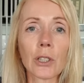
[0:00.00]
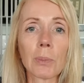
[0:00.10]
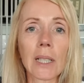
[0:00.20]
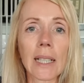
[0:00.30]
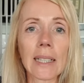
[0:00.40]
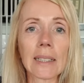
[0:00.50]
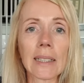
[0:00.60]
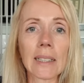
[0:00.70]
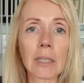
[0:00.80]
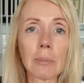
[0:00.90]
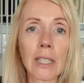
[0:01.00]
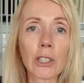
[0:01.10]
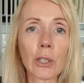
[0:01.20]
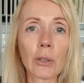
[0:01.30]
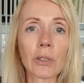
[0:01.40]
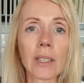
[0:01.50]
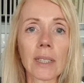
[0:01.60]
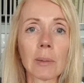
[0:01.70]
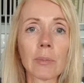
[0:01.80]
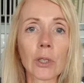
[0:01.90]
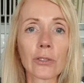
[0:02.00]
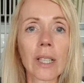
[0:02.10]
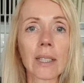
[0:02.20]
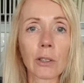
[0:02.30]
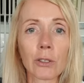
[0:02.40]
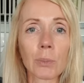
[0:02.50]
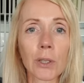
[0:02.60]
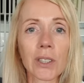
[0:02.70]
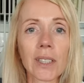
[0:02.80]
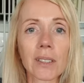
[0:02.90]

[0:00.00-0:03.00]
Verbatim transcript: begleite ich Menschen und Unternehmen durch Veränderungsprozesse.